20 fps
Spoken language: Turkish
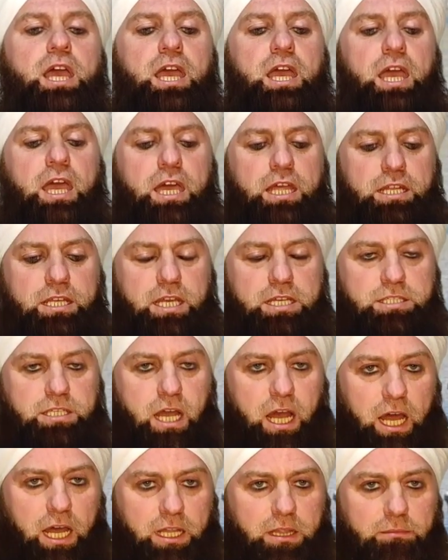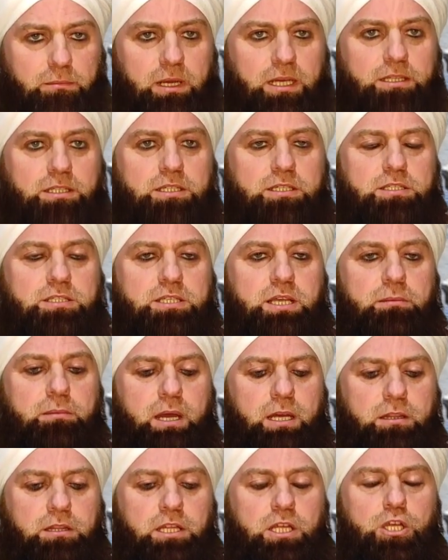Herkes almadığı
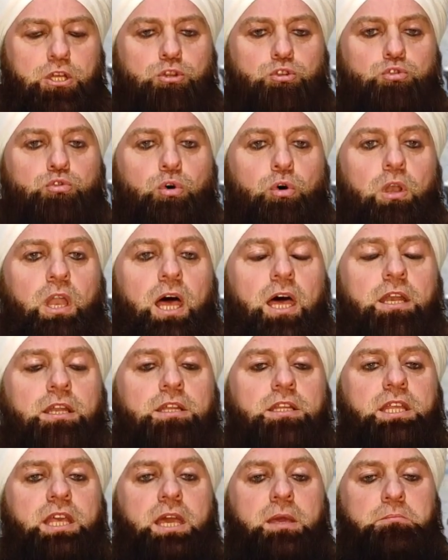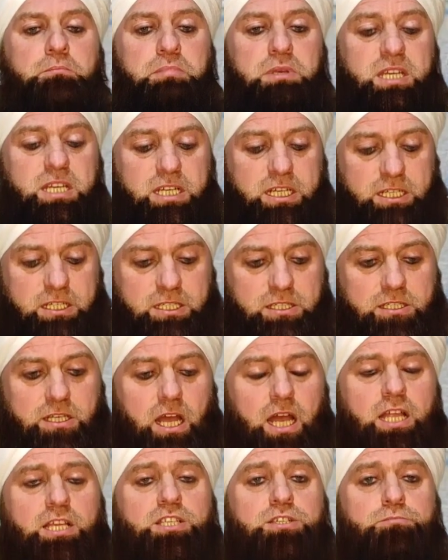zaman dolar diye bir
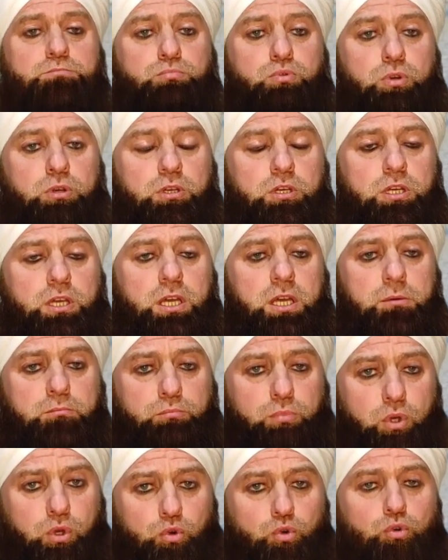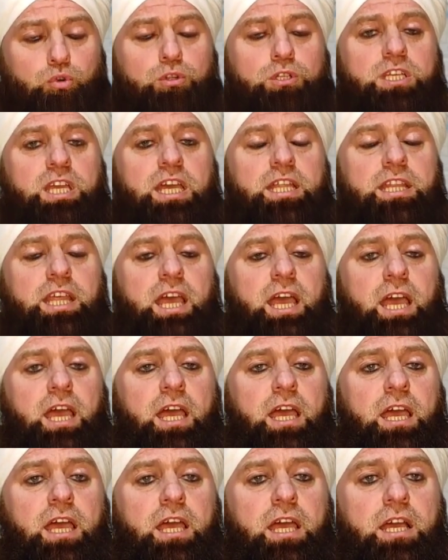kıskaç bir, e, bir ülkede
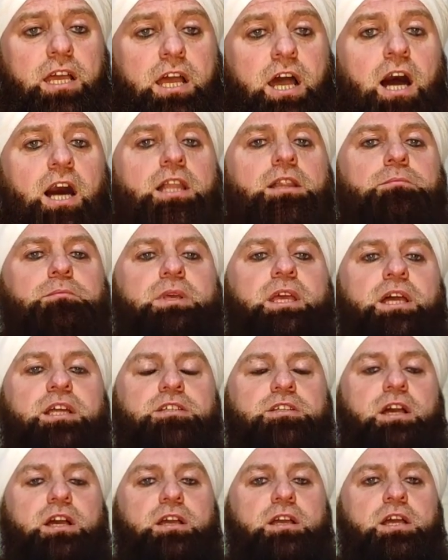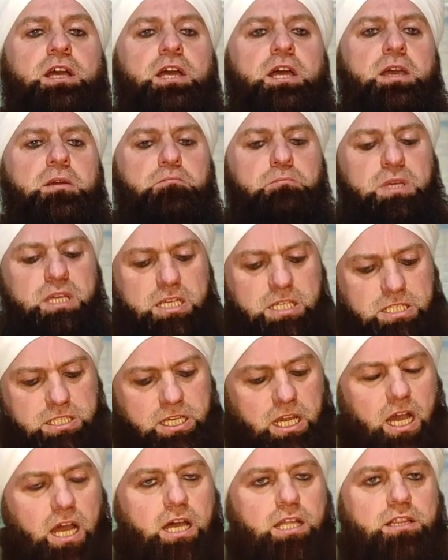kalmayacak. Bir
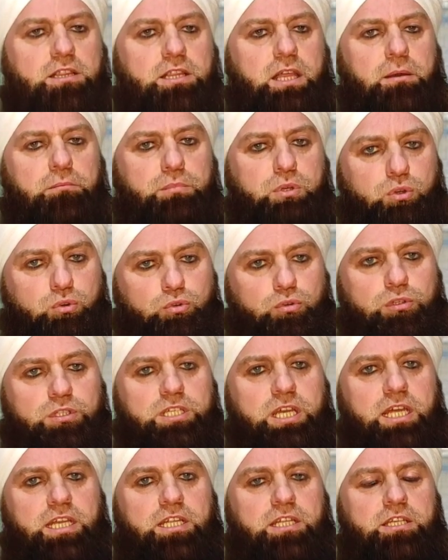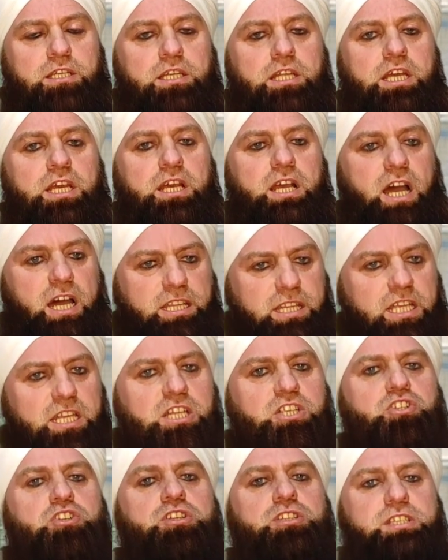kağıtla bir ülkenin
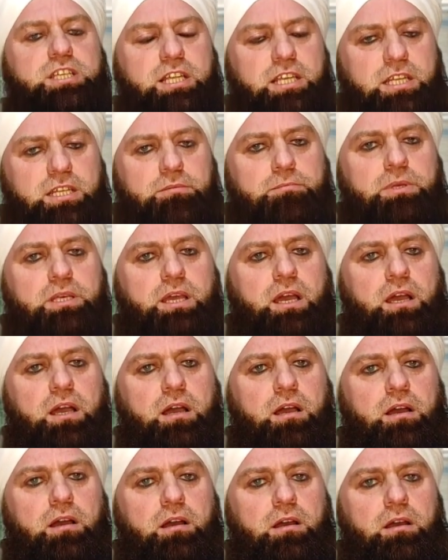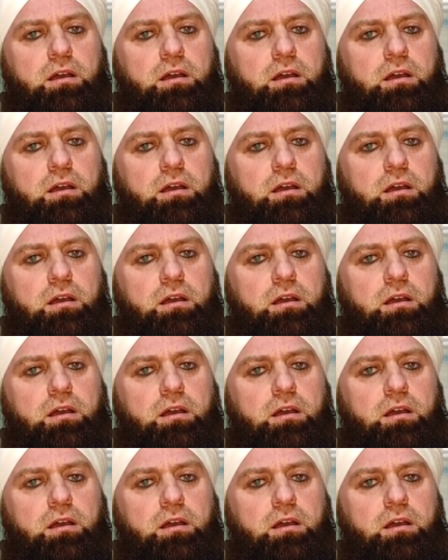kaderi çizilir mi ya?